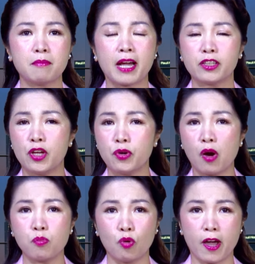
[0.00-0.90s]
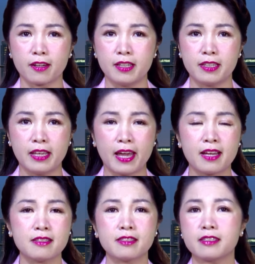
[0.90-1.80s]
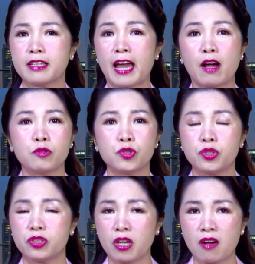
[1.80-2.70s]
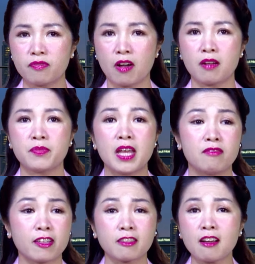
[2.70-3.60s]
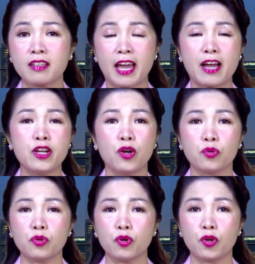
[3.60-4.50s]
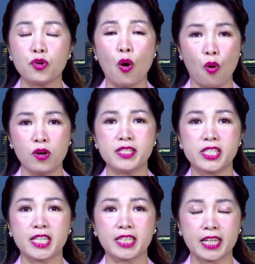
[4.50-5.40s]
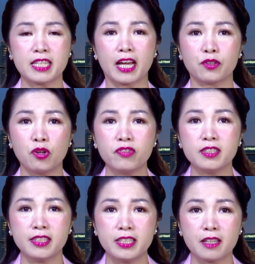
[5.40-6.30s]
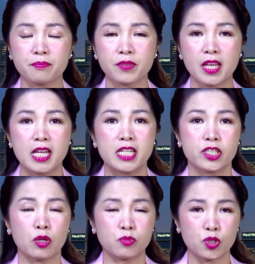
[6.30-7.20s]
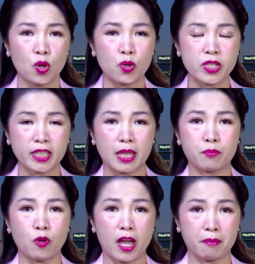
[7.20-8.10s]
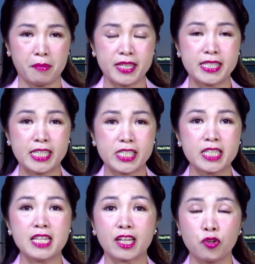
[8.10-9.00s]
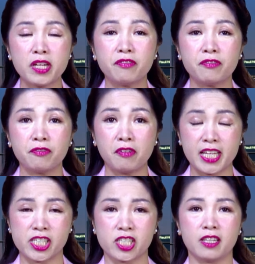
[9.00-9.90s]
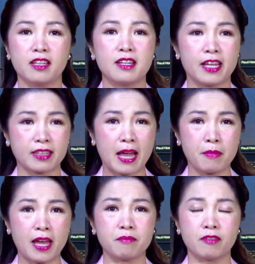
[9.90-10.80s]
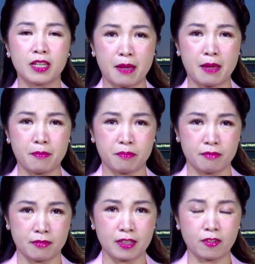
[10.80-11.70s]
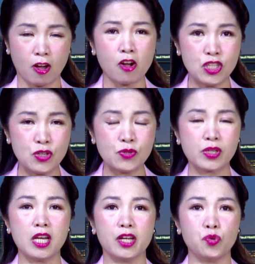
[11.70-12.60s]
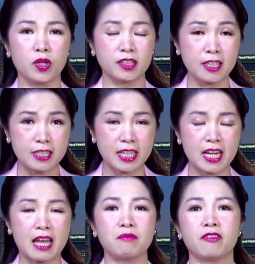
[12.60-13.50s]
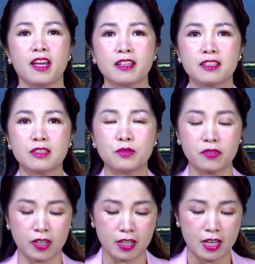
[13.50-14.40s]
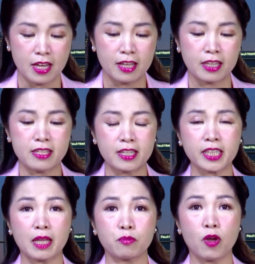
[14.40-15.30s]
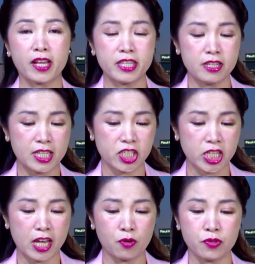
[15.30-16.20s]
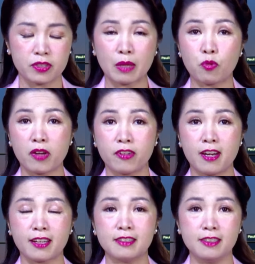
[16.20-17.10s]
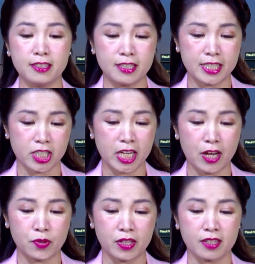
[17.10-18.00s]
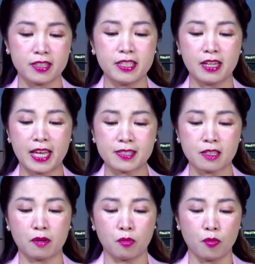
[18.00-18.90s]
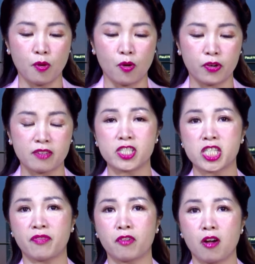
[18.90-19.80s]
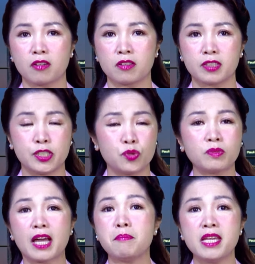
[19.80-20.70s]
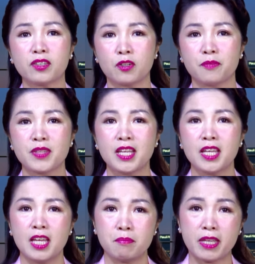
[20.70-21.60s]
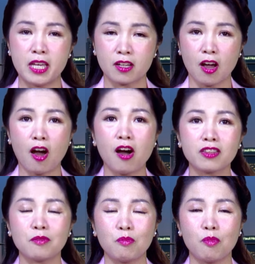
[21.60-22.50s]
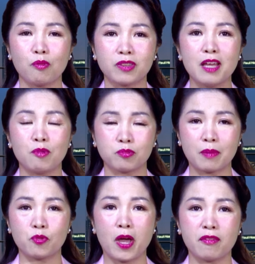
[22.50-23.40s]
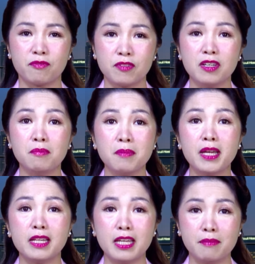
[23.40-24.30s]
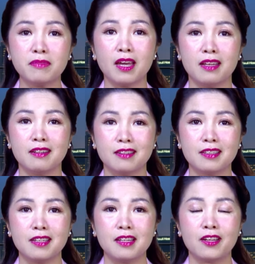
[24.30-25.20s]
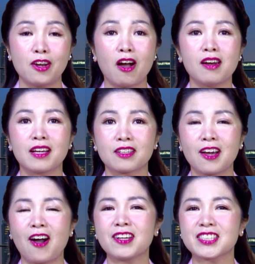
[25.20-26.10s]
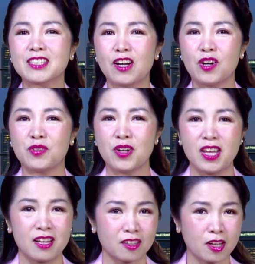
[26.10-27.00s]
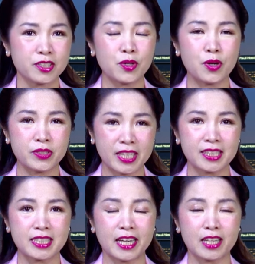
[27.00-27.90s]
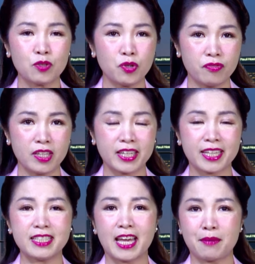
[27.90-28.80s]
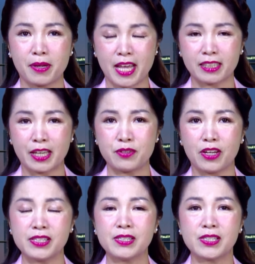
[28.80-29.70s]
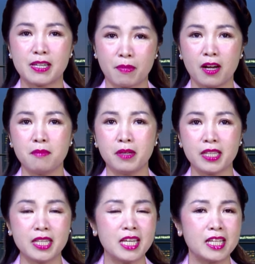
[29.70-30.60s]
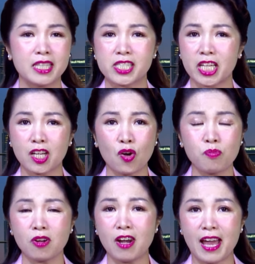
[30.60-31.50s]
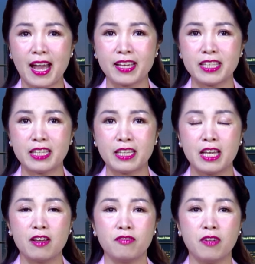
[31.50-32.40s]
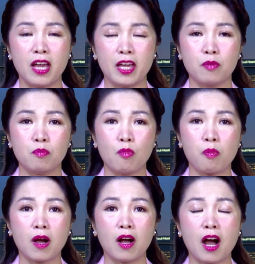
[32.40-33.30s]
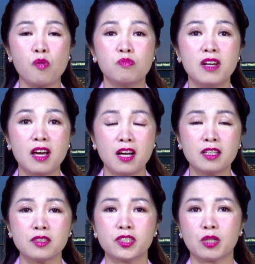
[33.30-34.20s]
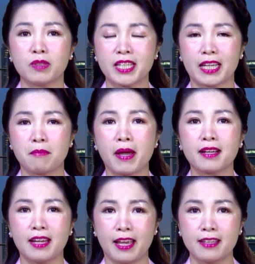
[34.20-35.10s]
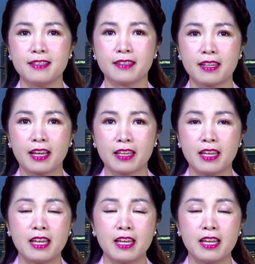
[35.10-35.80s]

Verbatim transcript: ăn đều đồng loạt lên giá cao chót vót và tất cả đều đổ lên trên gánh nặng đối với người dân trong số những cái tập đoàn mà bị chỉ trích là greedflation đó là tham lam và làm là có nhiều cái lợi nhuận từ cái lạm phát đó thưa quý vị thì những cái tập đoàn như là Shell tập đoàn về năng lượng như là Shell nha như là Exxon Mobil nè và Chevron thì chúng ta biết rồi bây giờ có một tên một tập đoàn vừa mới bị điểm tên nữa đó là Costco Costco chắc chắn quý vị khán giả mà đang theo dõi chương trình mà ở Mỹ thì sẽ không có lạ gì về một ông lớn trong cái ngành bán lẻ như thế này